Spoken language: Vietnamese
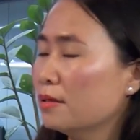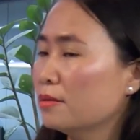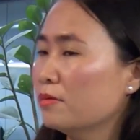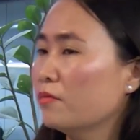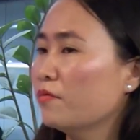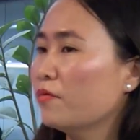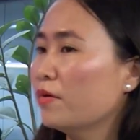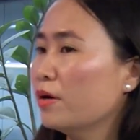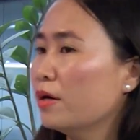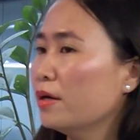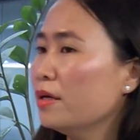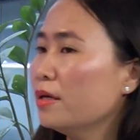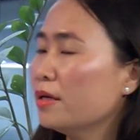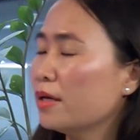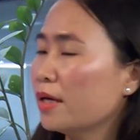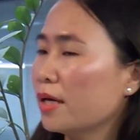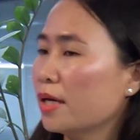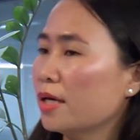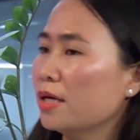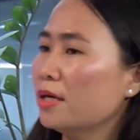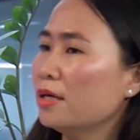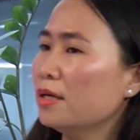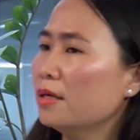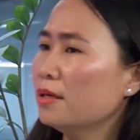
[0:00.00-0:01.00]
với
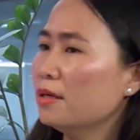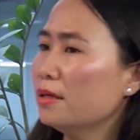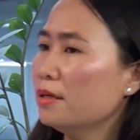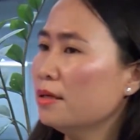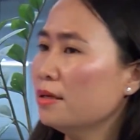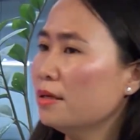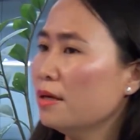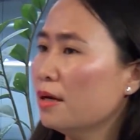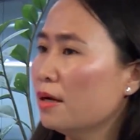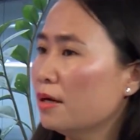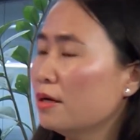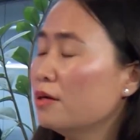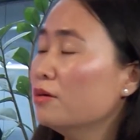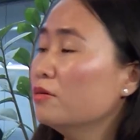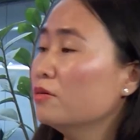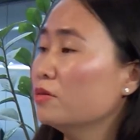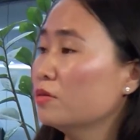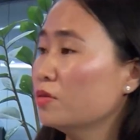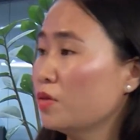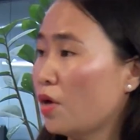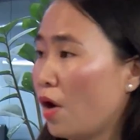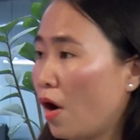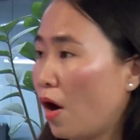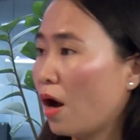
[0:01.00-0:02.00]
cái
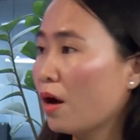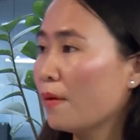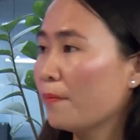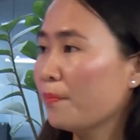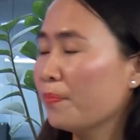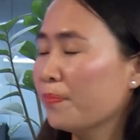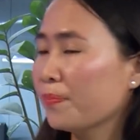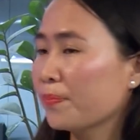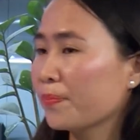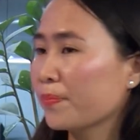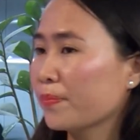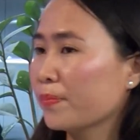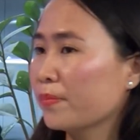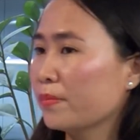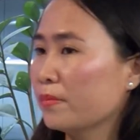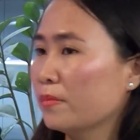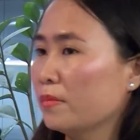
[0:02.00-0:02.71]
lượng nhỏ ừ,